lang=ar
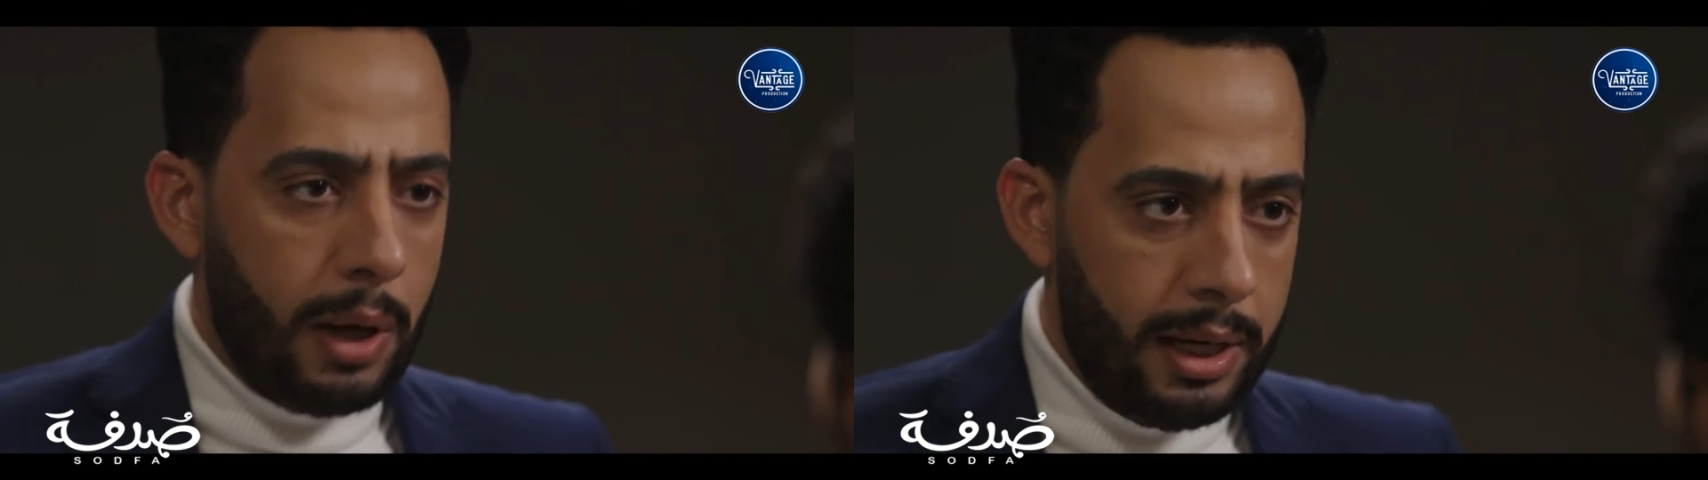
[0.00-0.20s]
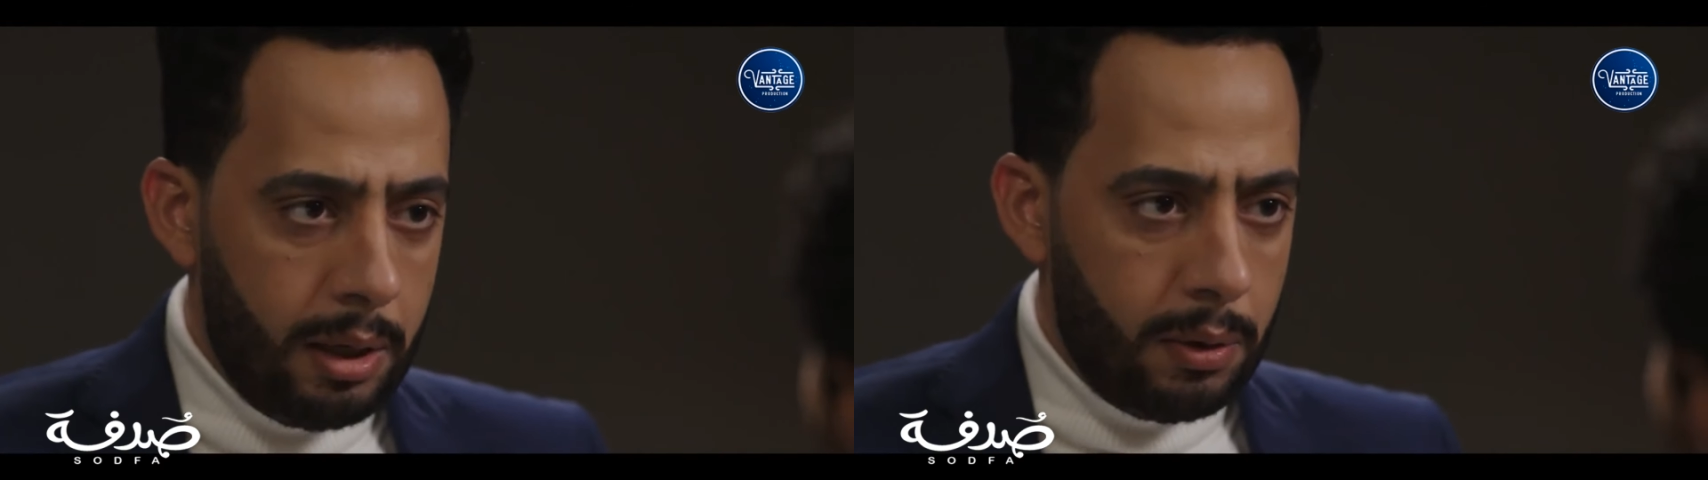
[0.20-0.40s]

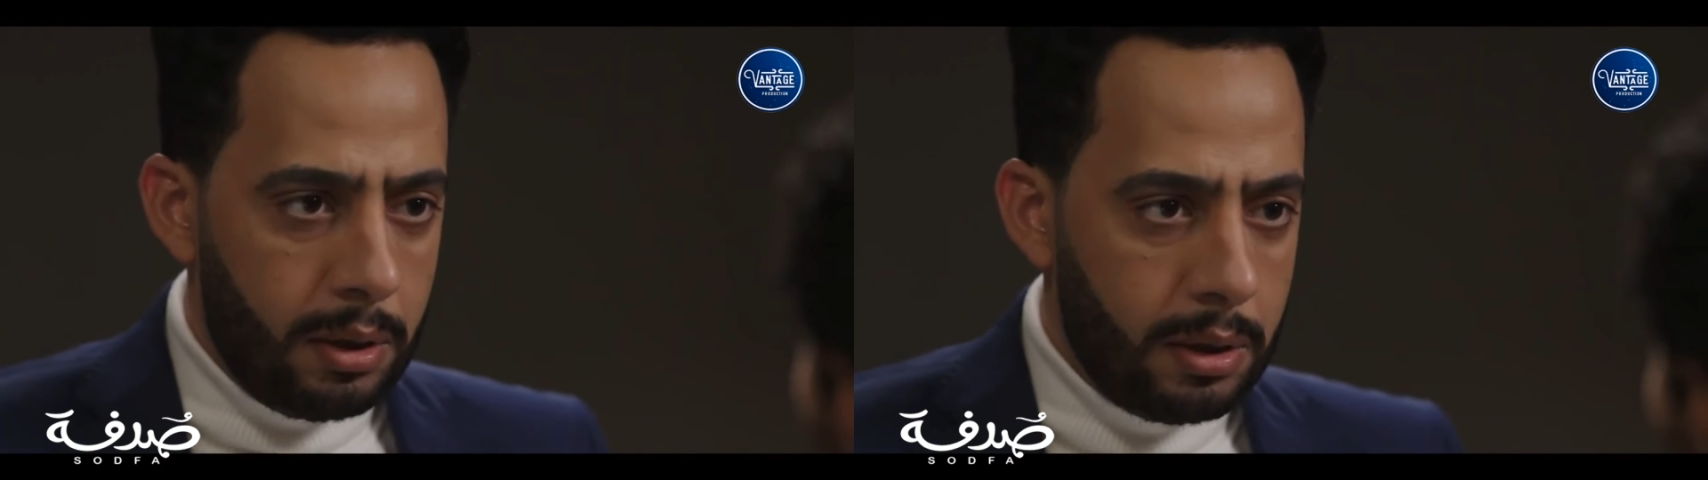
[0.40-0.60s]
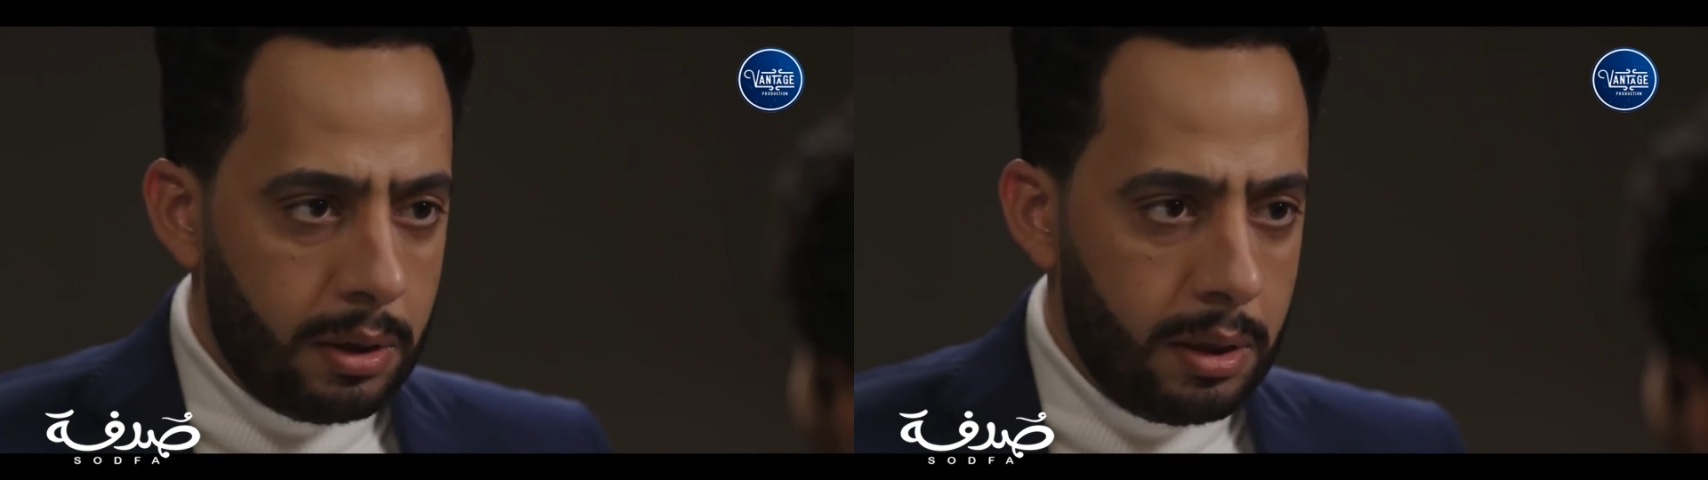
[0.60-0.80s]
وحلاوه
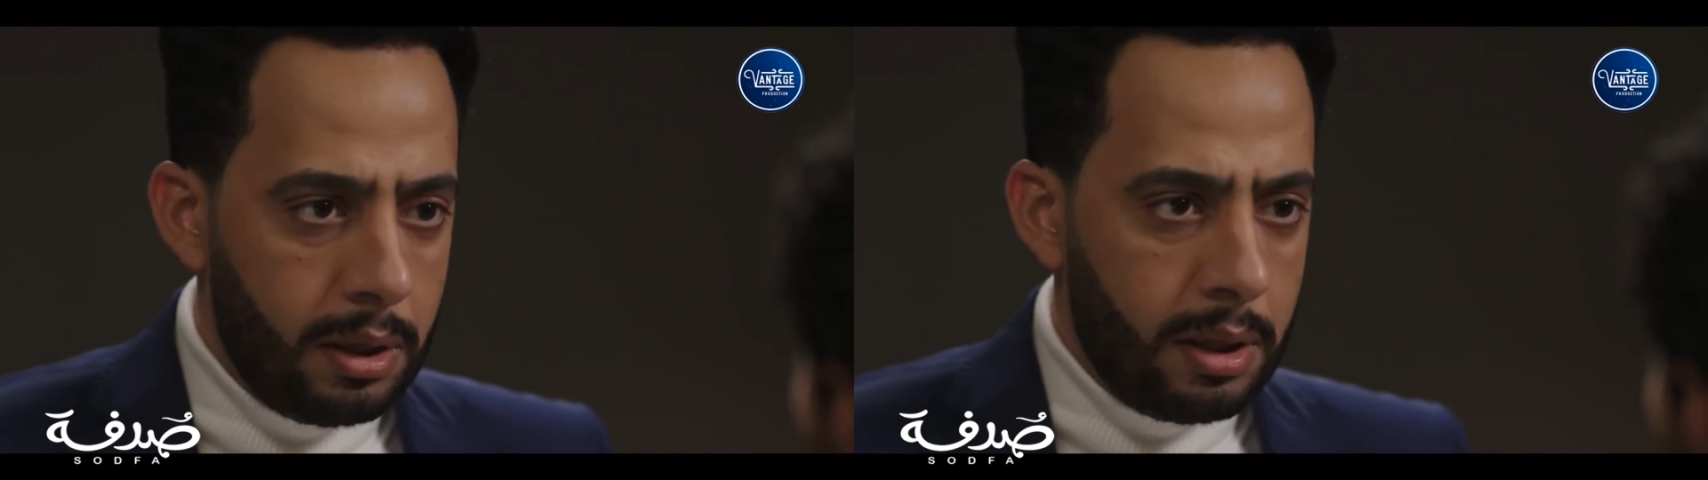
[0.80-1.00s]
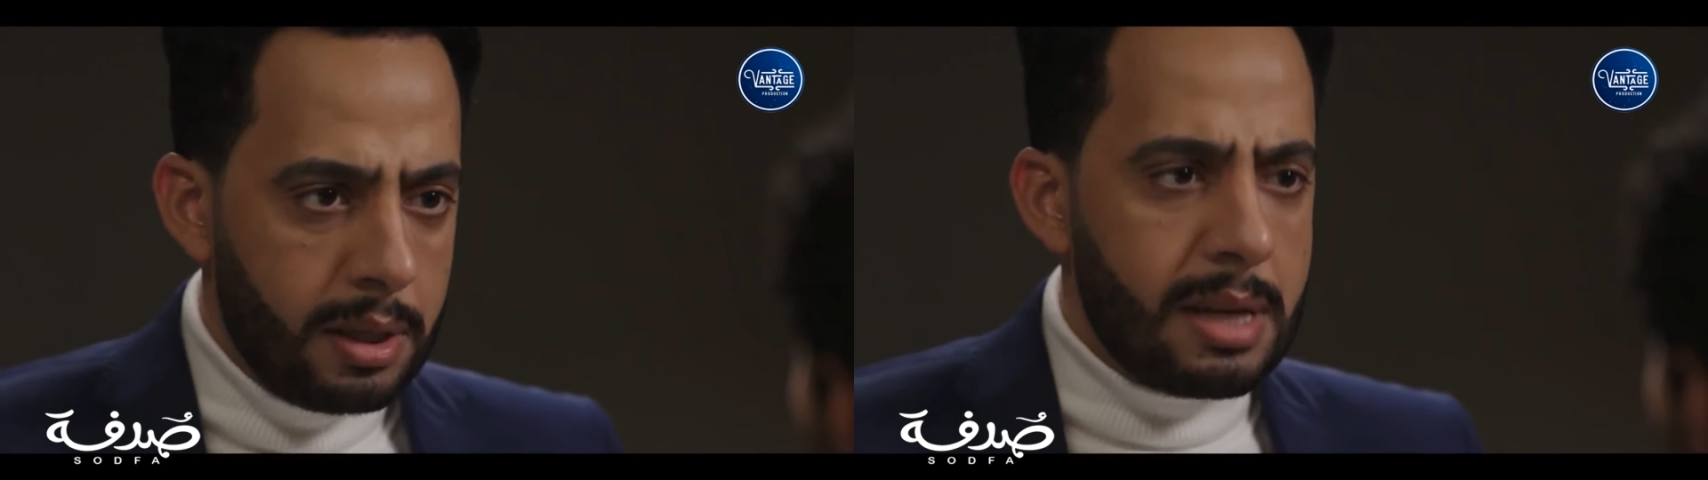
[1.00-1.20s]

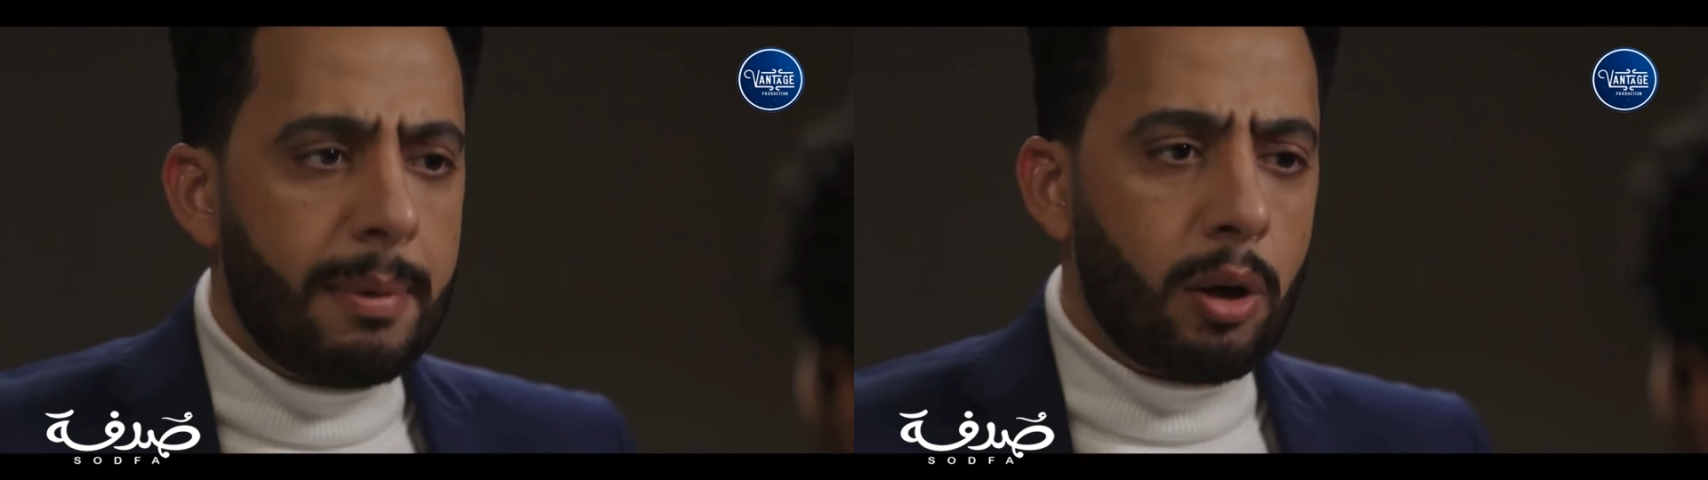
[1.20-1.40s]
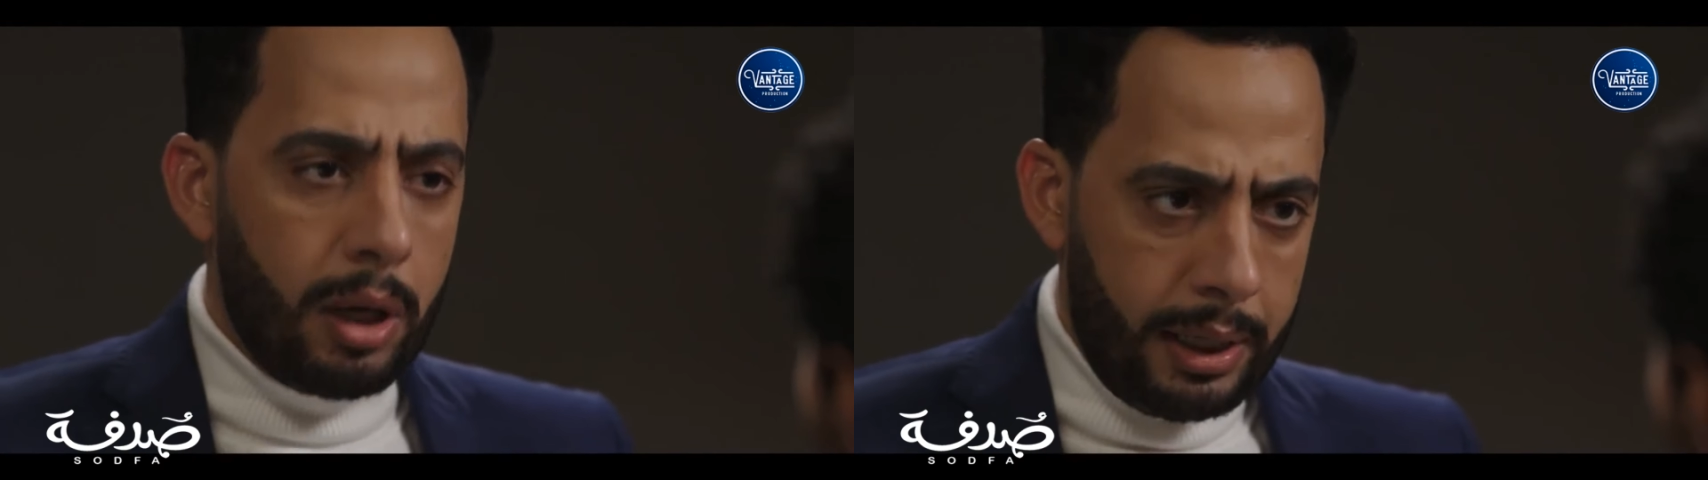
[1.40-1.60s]

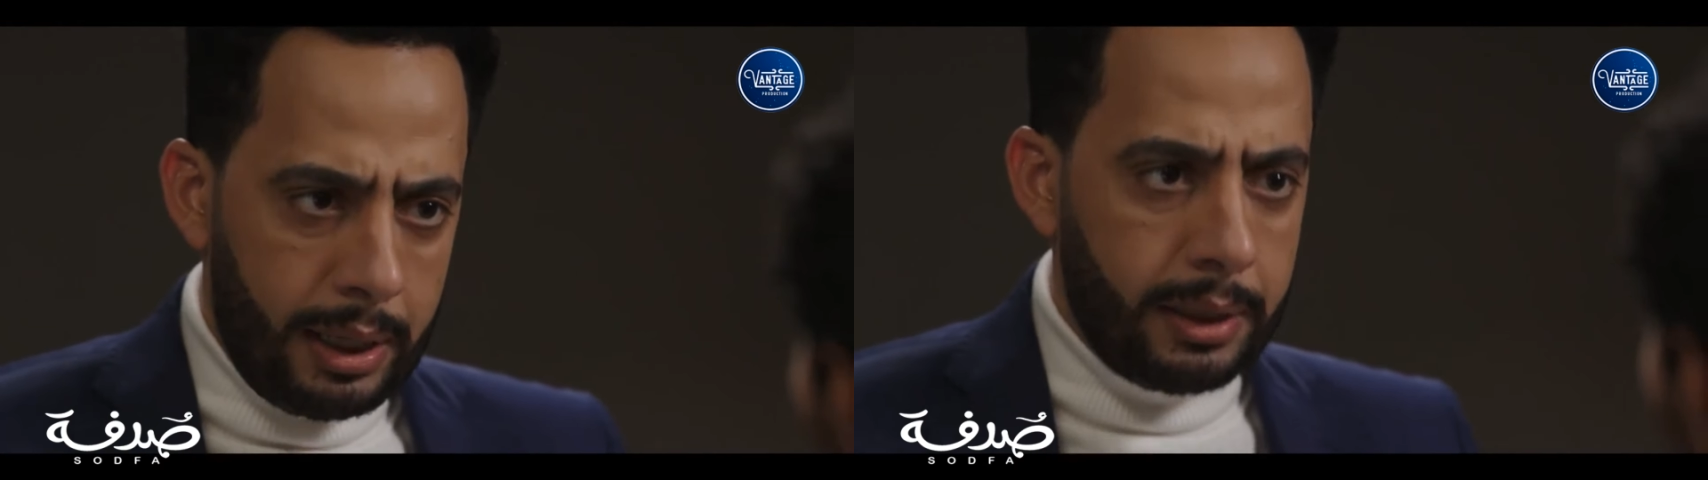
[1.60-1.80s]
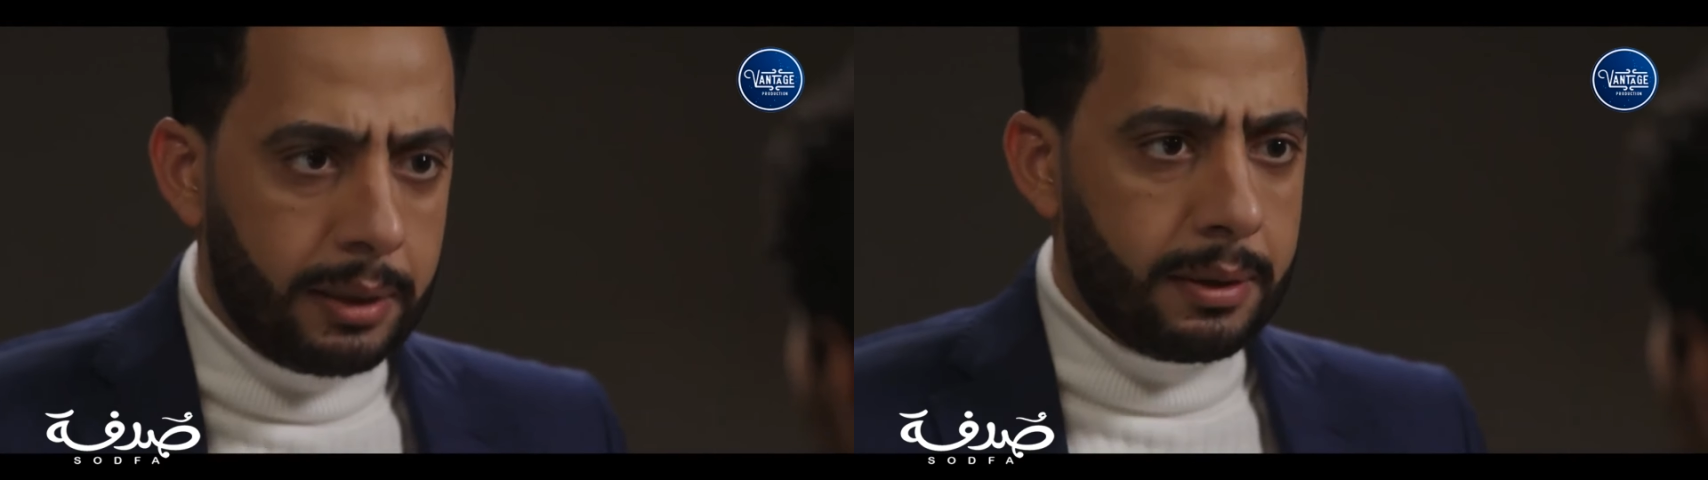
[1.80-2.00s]
زمان ولا انا
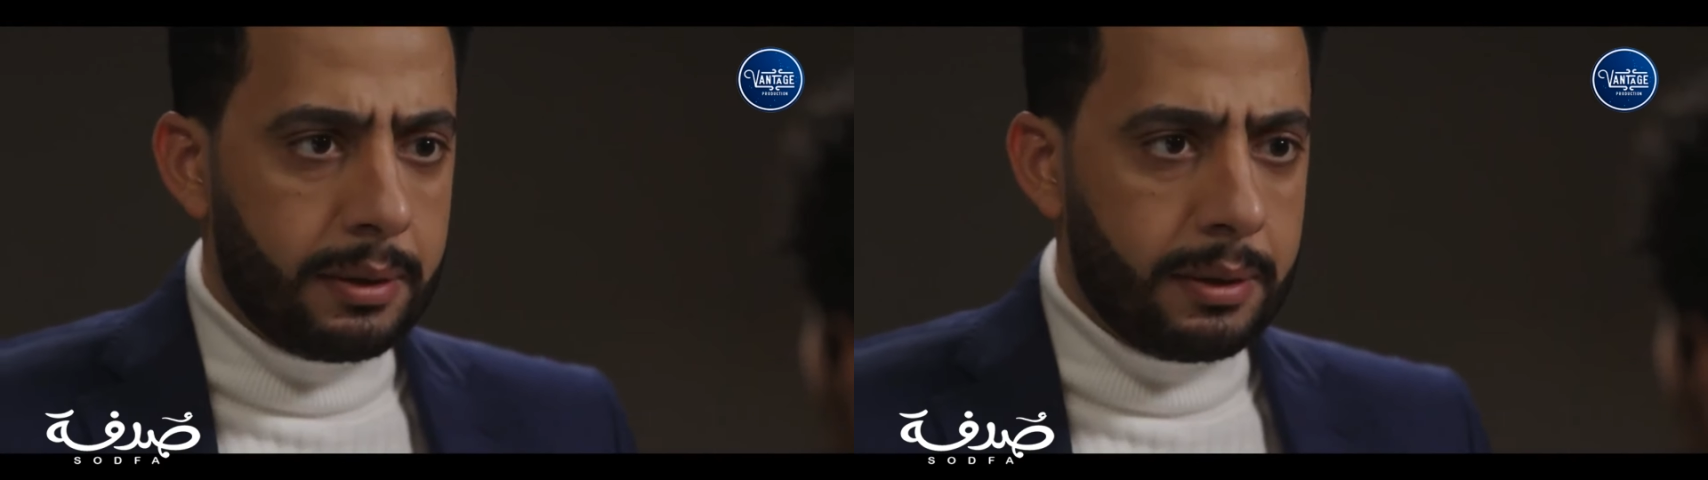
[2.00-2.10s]
عليك